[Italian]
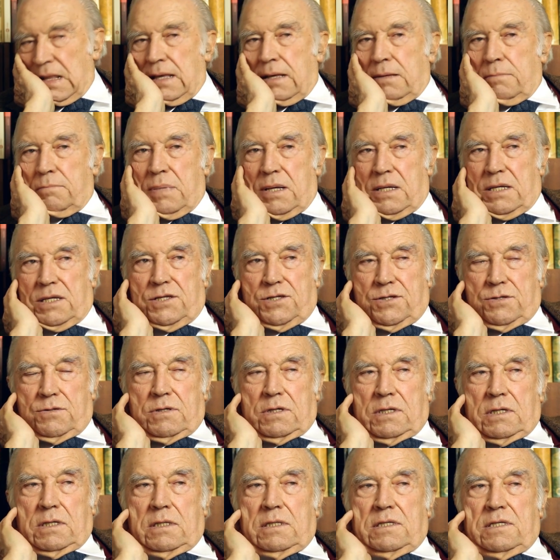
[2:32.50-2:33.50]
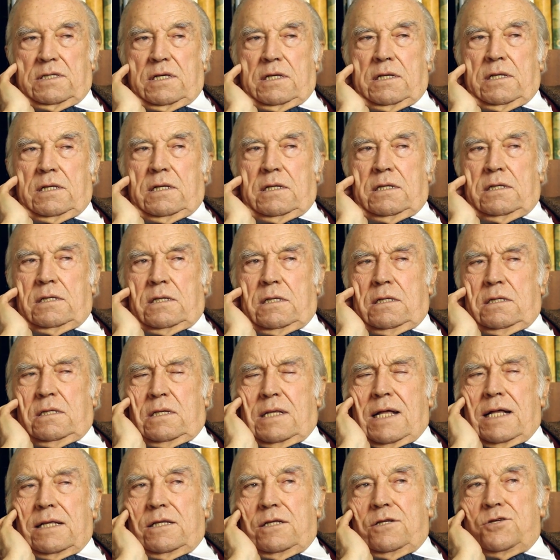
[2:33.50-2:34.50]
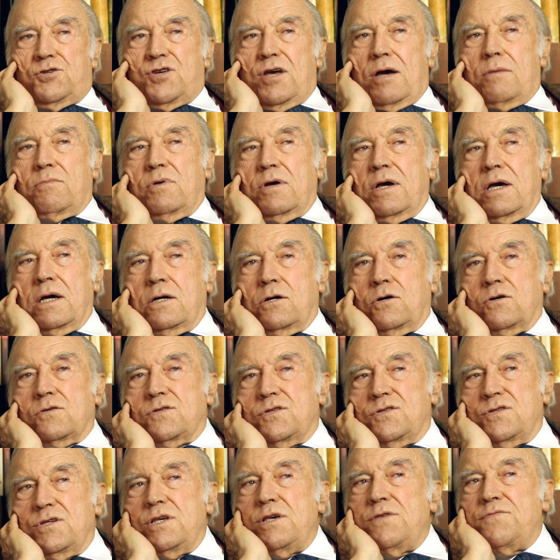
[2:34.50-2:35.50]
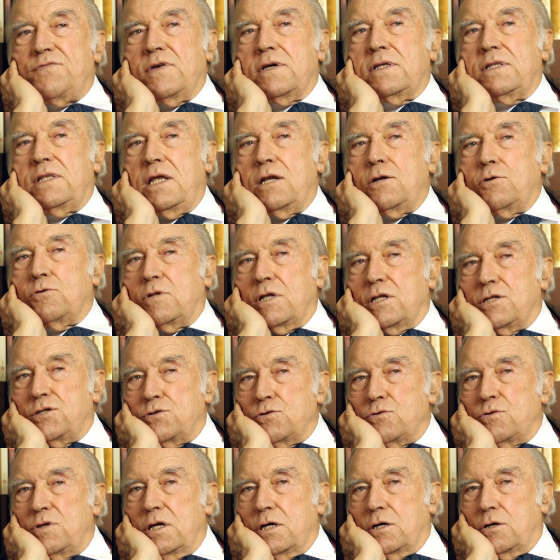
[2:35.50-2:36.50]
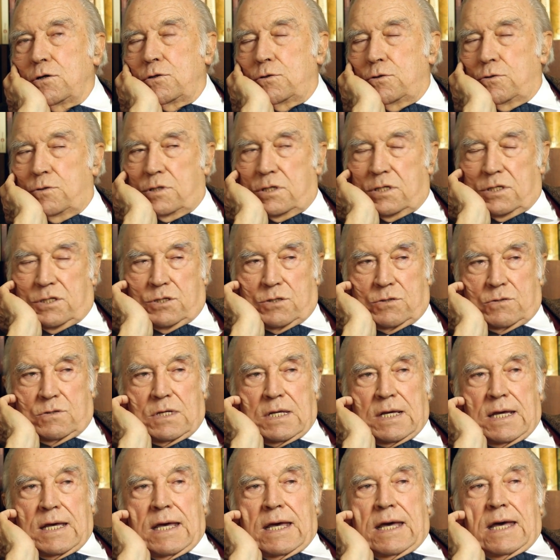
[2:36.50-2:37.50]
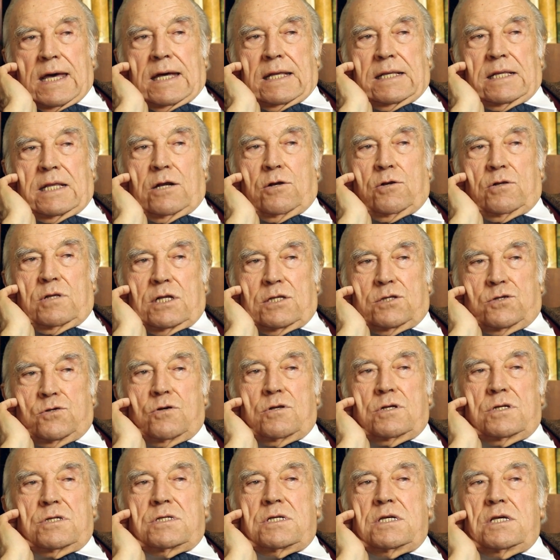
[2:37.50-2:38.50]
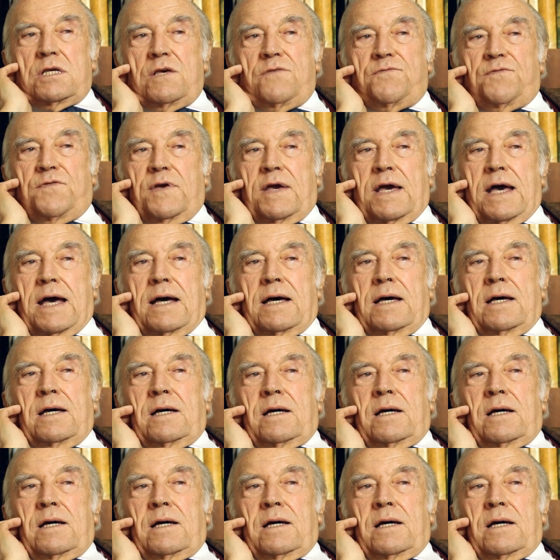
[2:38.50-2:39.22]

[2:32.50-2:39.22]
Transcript: Benissimo, intanto diciamo che cosa significa denotazione e connotazione. Denotazione significa